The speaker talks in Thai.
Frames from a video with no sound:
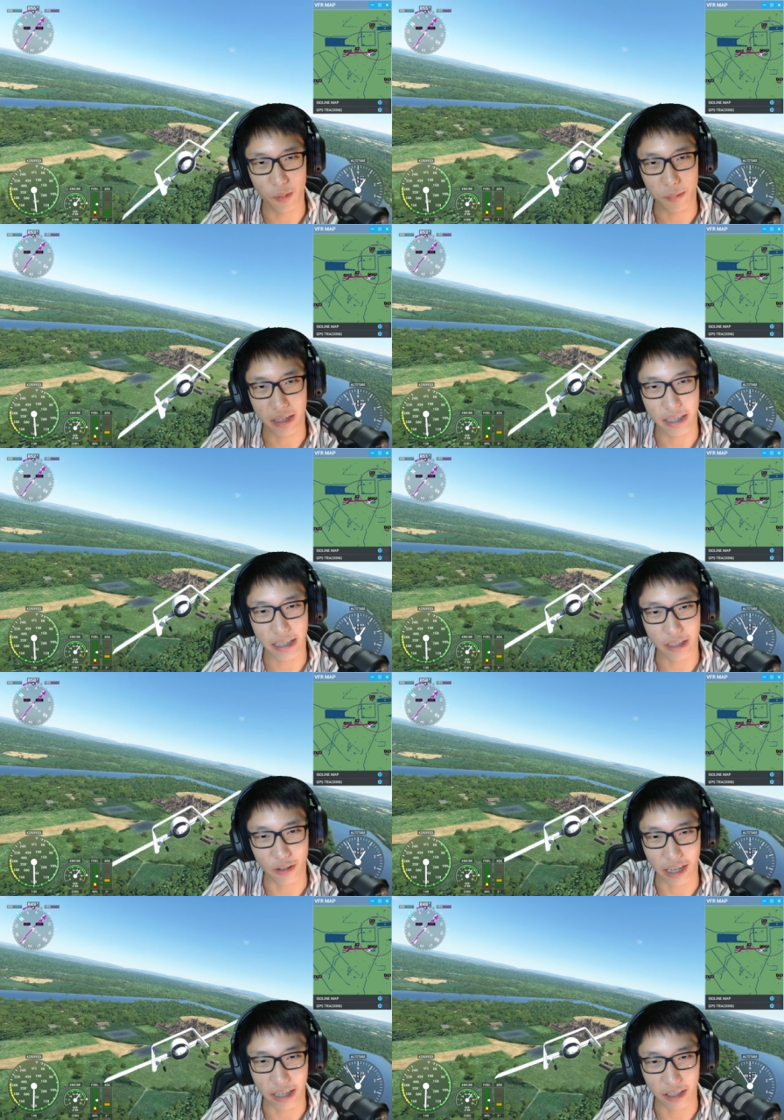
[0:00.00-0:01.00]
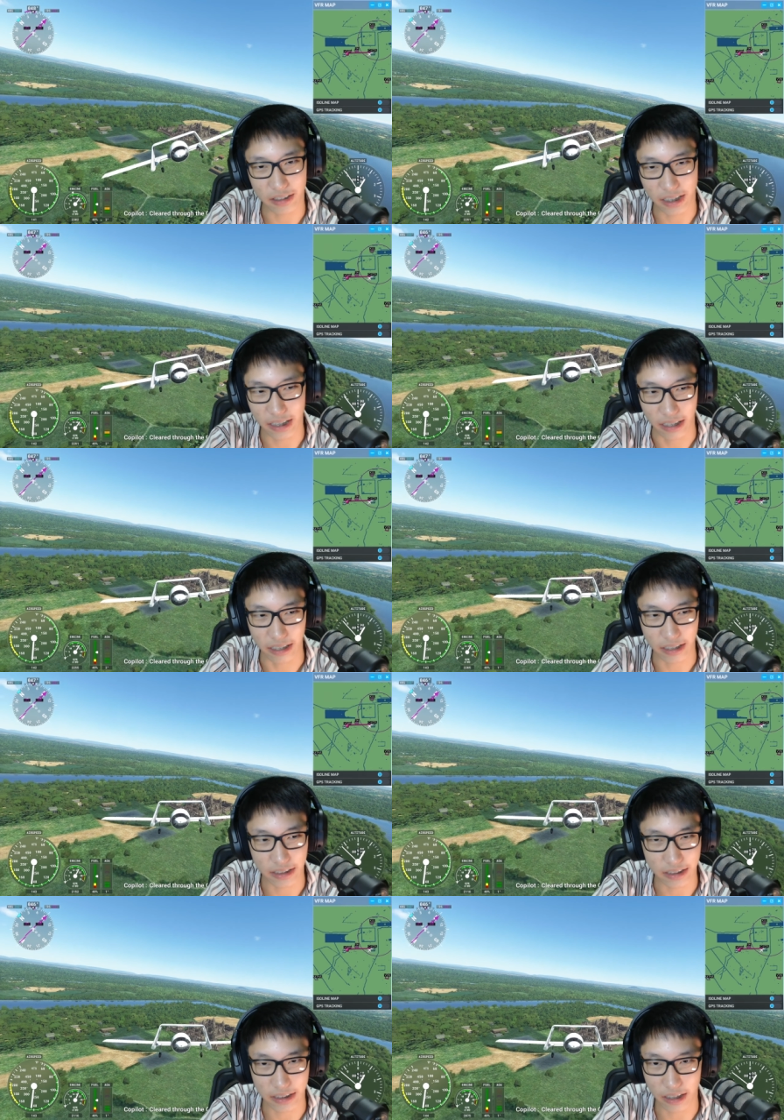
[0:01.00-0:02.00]
มให้มันนิ่งๆหน่อยแล้วกันนะจะได้เห็นกัน
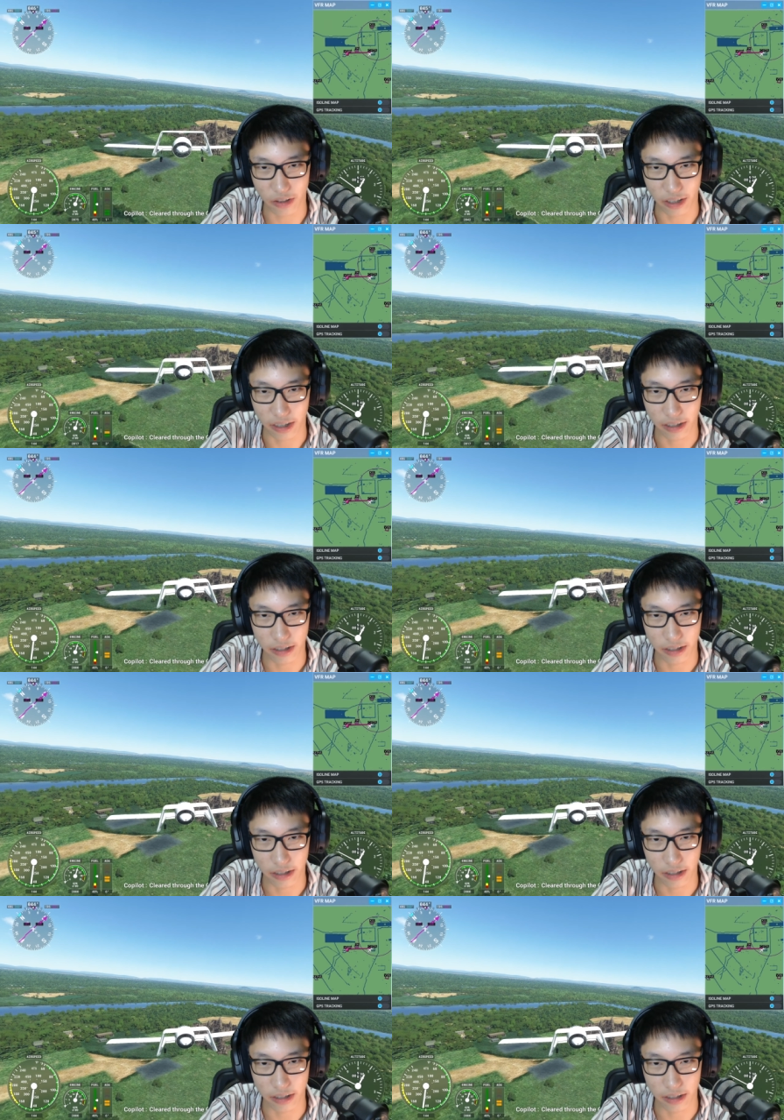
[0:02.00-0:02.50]
ชัดๆหน่อย